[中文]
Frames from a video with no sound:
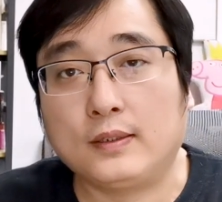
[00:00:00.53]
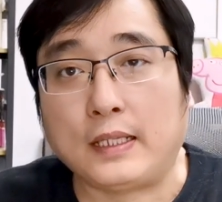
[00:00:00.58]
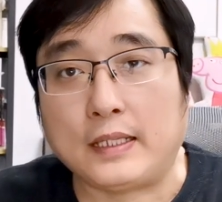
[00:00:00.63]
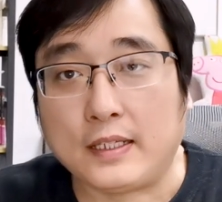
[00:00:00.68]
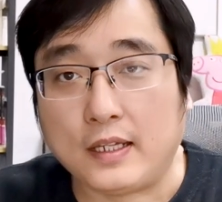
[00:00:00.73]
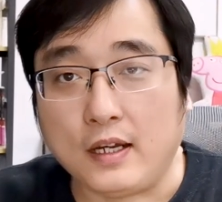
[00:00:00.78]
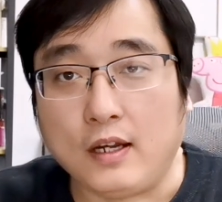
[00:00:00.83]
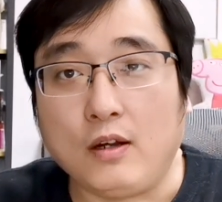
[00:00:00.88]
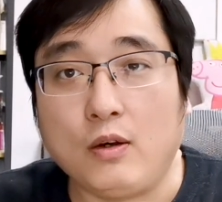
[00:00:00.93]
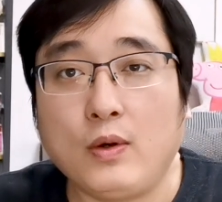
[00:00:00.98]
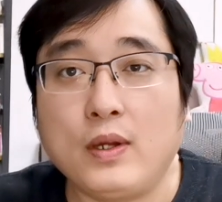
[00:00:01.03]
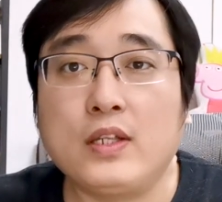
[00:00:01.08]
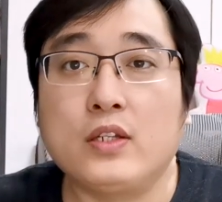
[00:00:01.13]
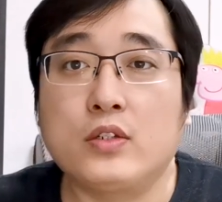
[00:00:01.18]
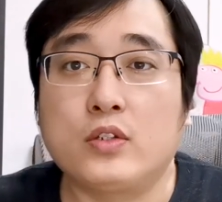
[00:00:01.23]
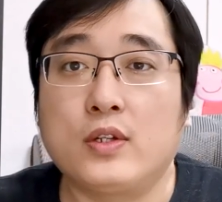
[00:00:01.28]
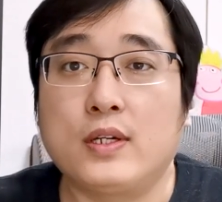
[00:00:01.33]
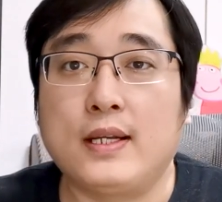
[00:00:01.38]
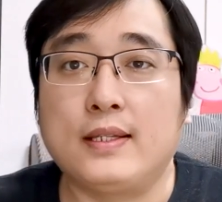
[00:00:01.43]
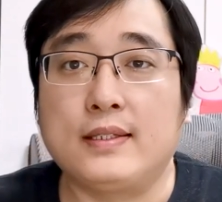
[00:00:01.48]
大家好，欢
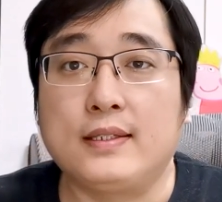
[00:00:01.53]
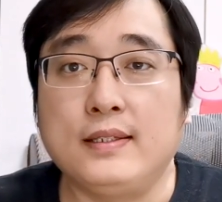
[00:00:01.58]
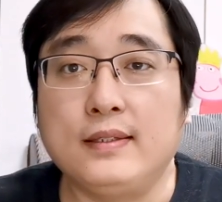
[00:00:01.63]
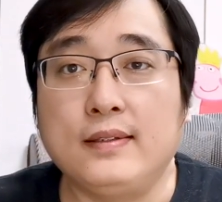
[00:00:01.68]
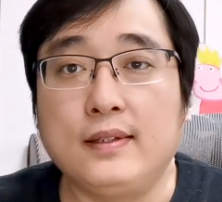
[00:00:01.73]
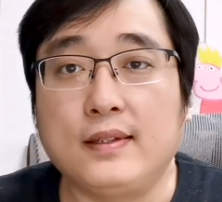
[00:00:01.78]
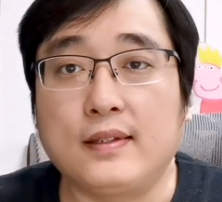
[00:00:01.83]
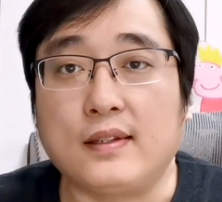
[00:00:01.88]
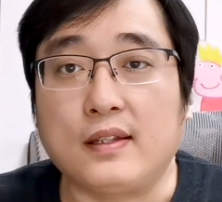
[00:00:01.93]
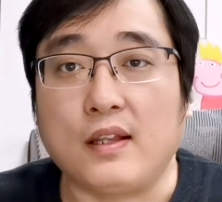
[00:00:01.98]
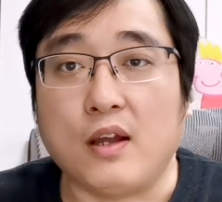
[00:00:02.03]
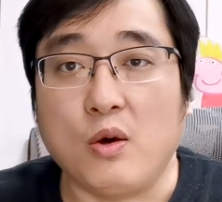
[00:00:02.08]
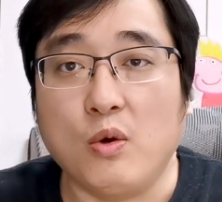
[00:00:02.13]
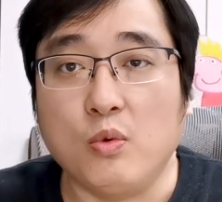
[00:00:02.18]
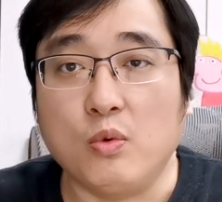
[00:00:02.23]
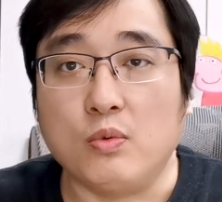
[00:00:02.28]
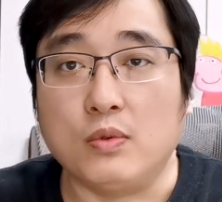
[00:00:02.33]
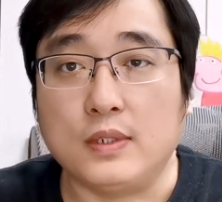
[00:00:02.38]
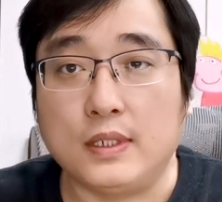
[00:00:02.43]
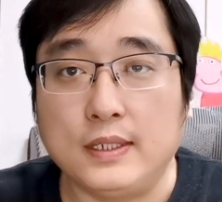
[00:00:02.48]
迎收看今天的老
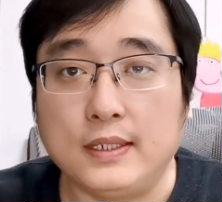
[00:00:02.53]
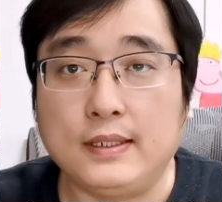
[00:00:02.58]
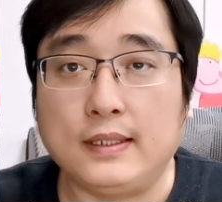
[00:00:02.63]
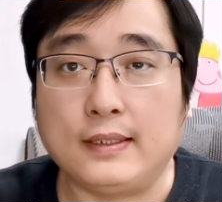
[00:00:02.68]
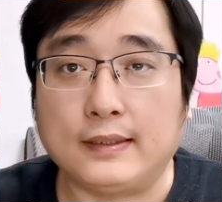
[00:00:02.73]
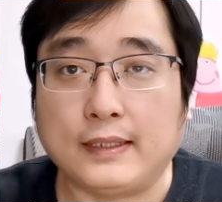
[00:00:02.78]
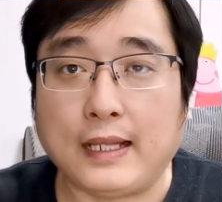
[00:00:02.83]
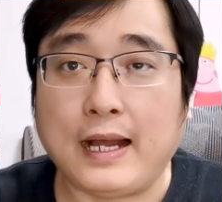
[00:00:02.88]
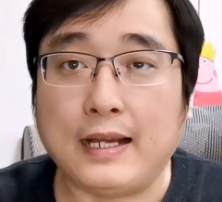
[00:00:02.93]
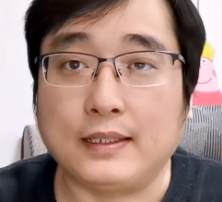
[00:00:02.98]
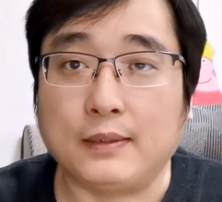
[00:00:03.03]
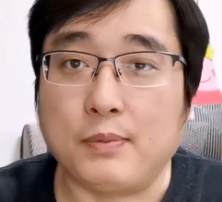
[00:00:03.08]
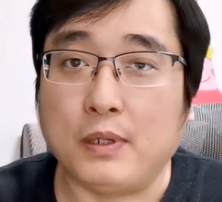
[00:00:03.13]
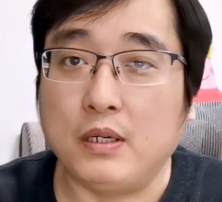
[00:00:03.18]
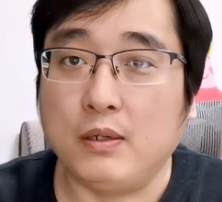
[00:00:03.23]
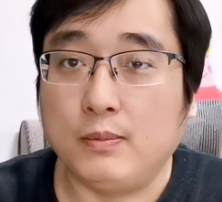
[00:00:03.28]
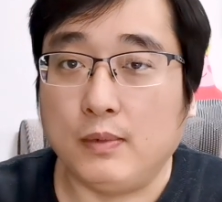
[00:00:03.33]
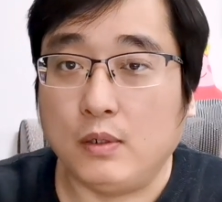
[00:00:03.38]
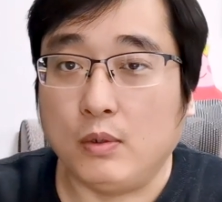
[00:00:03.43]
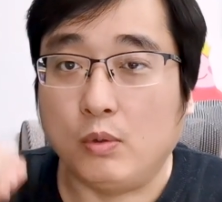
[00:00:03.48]
五和他的
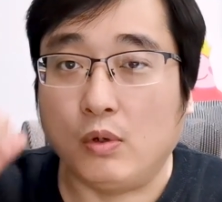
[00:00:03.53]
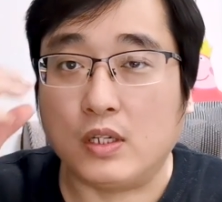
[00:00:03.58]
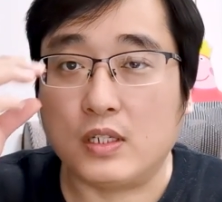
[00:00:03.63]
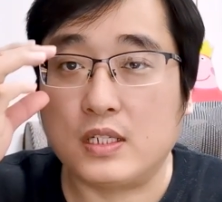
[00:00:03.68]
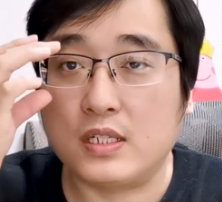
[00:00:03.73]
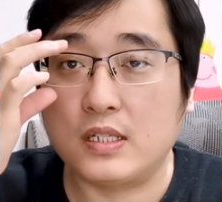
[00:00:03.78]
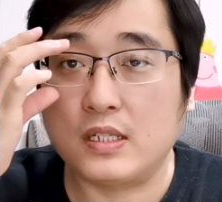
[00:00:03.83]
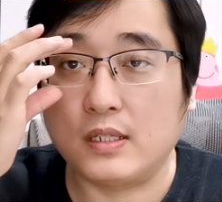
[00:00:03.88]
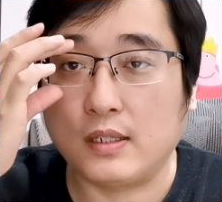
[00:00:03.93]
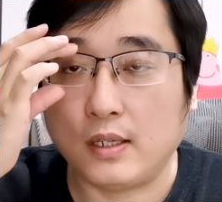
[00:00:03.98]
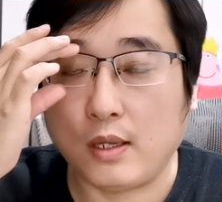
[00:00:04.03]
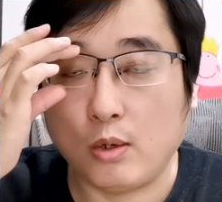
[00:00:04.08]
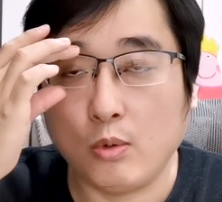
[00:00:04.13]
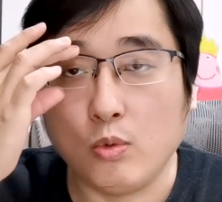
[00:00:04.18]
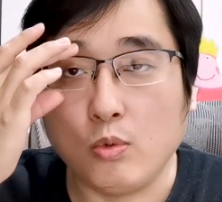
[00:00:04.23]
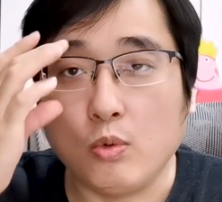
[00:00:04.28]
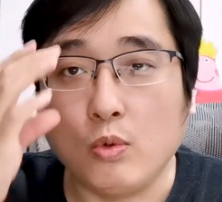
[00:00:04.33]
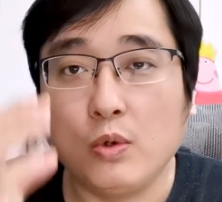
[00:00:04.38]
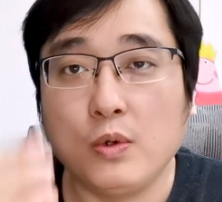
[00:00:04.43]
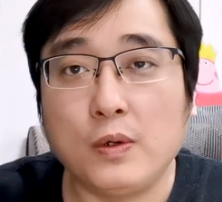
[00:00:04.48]
朋友们，我是老
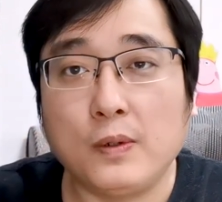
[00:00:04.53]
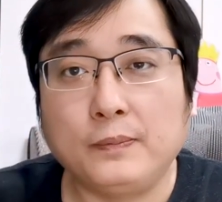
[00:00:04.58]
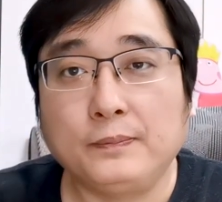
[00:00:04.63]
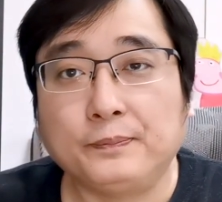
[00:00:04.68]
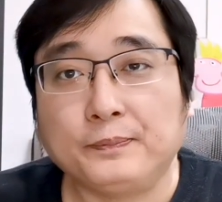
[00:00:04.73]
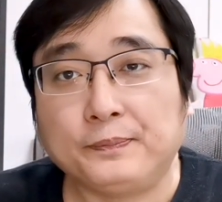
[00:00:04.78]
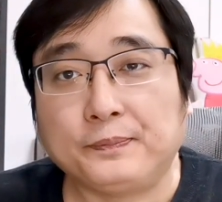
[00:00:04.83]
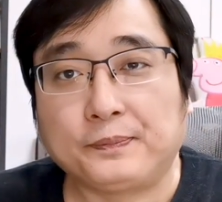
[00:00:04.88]
五。